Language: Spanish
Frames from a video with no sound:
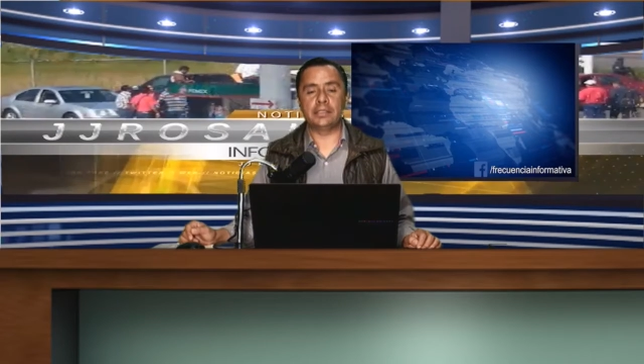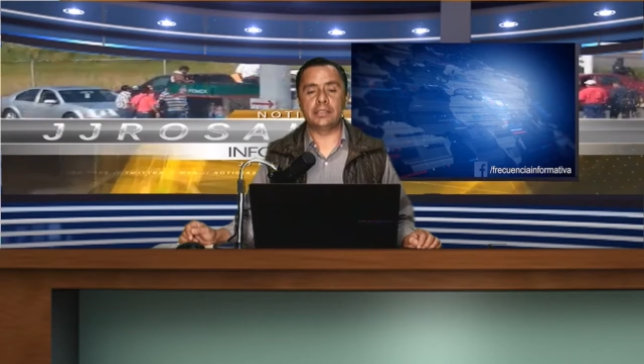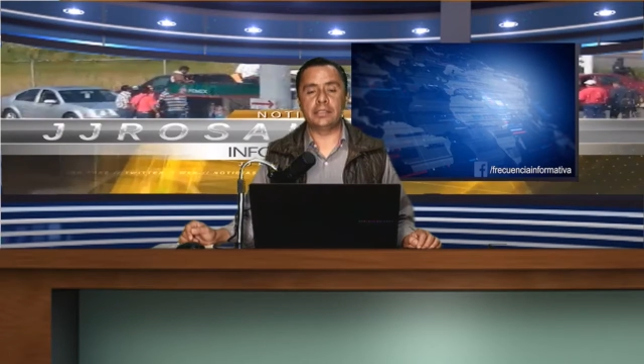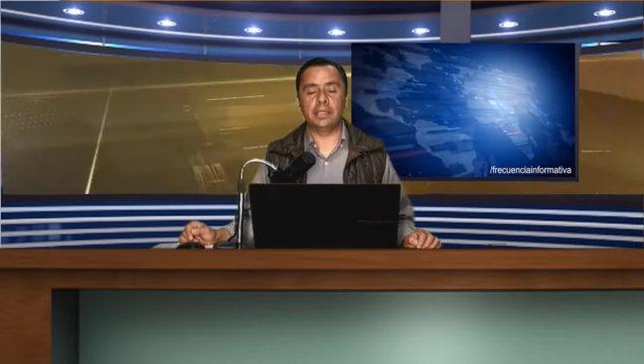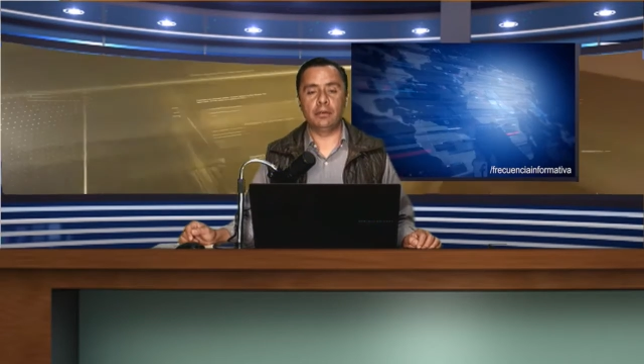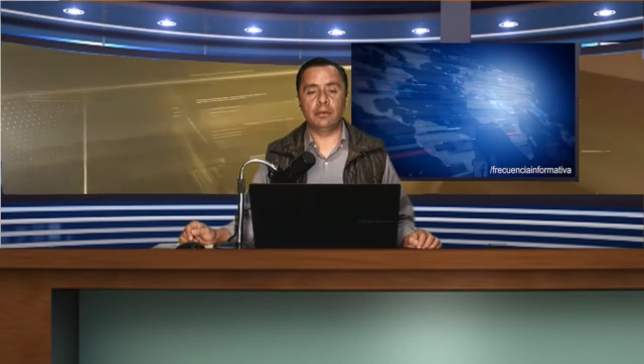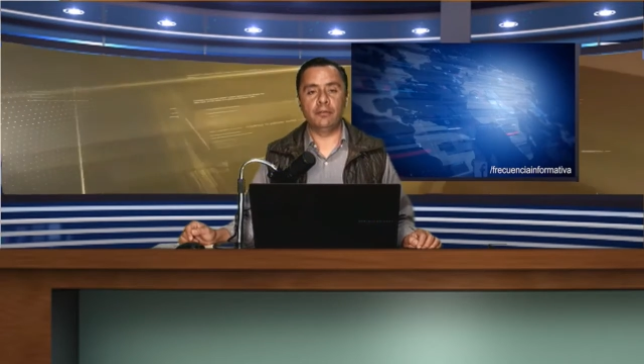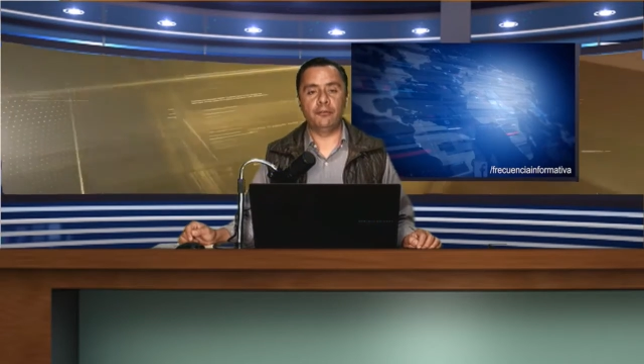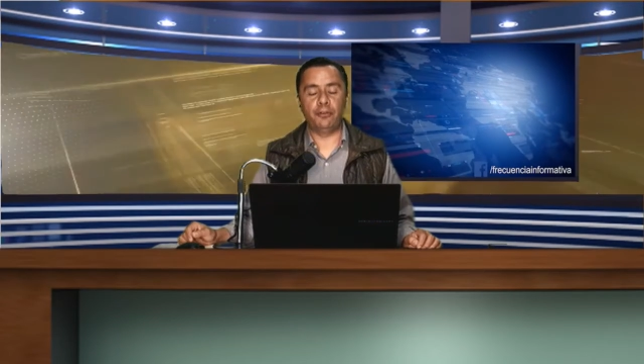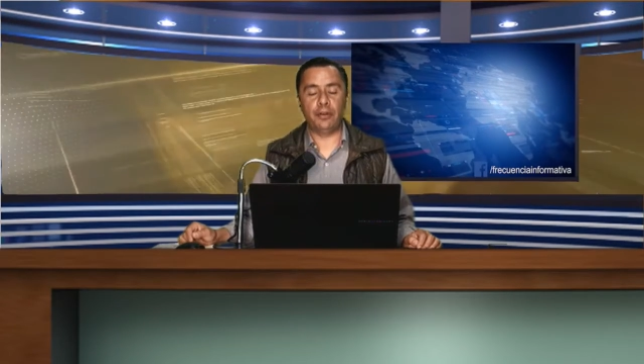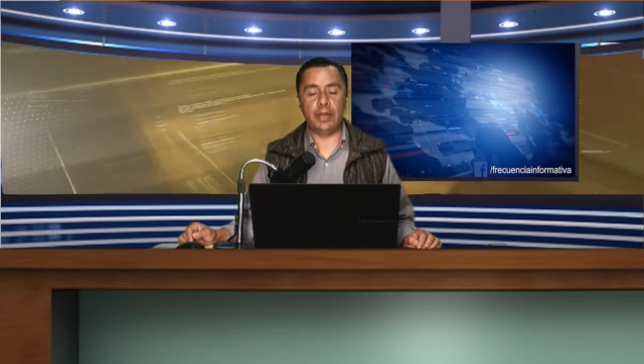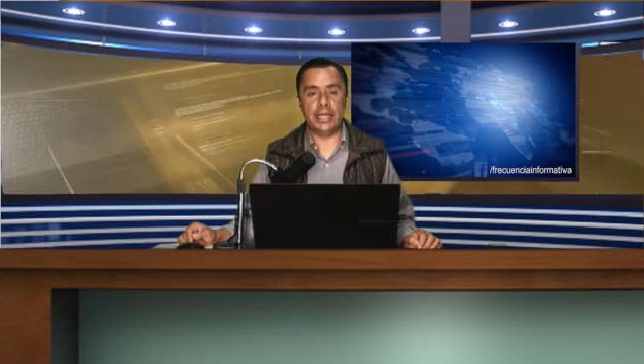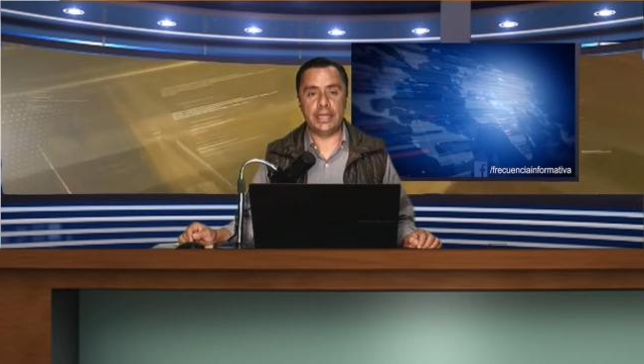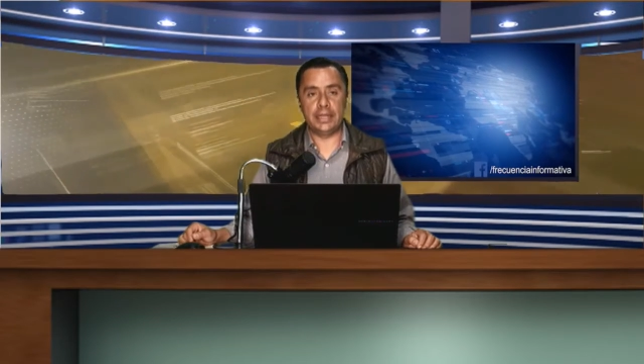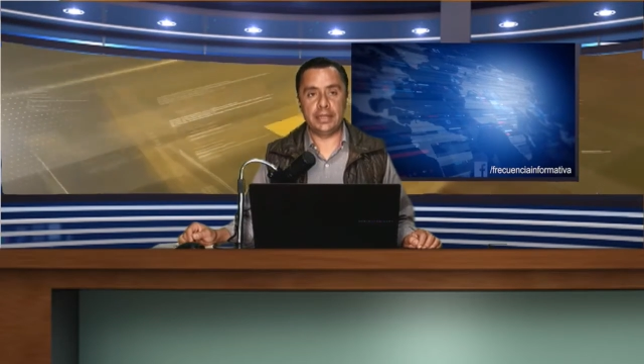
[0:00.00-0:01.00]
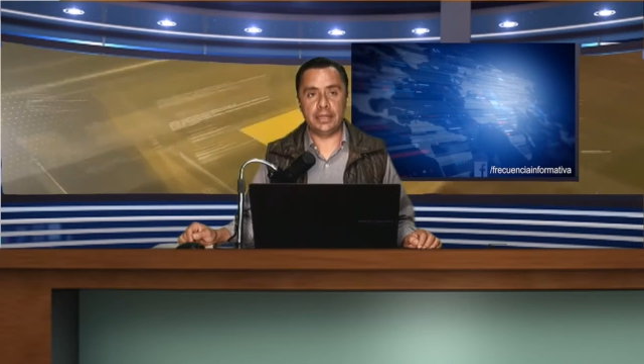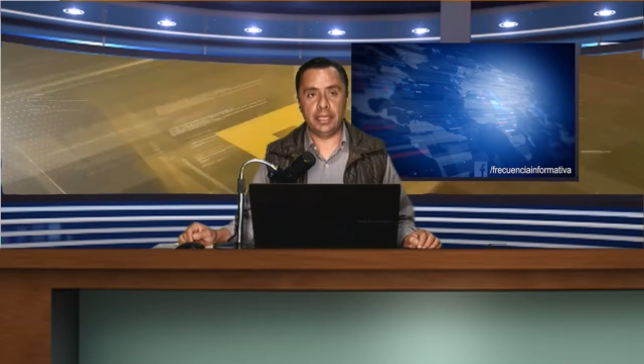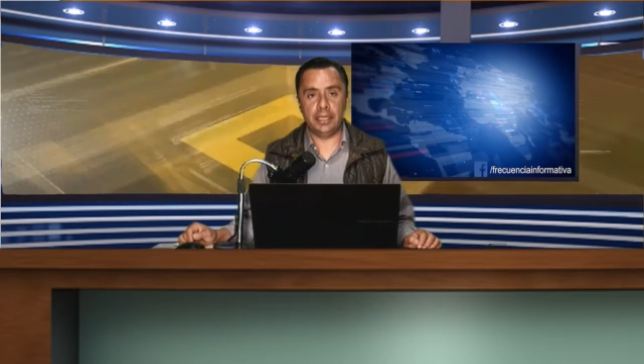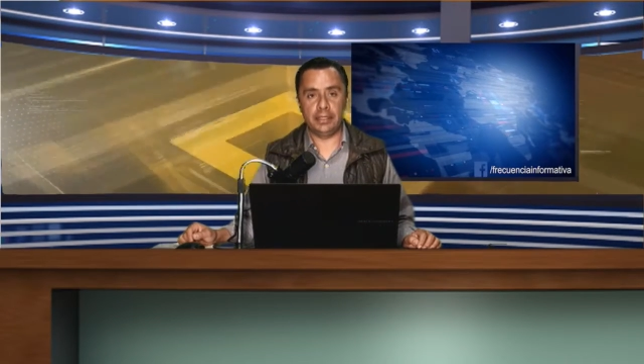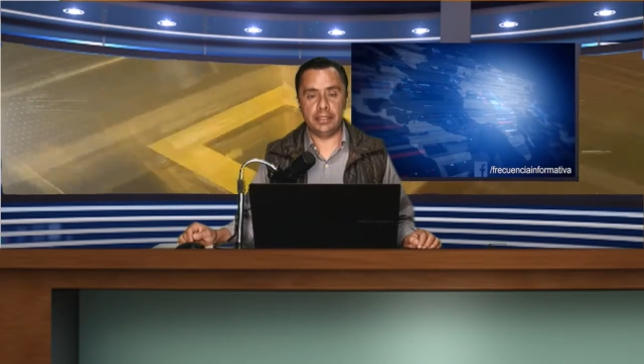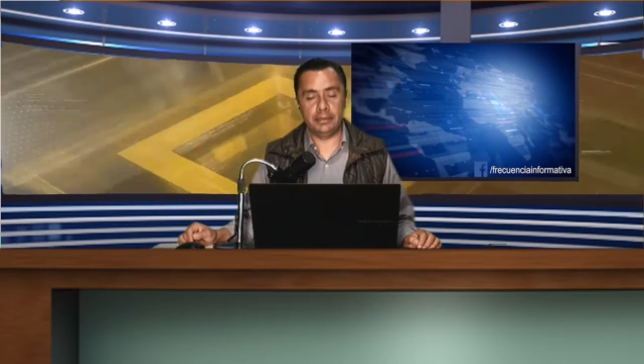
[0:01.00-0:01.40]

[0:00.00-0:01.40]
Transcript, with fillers: y hacer un frente,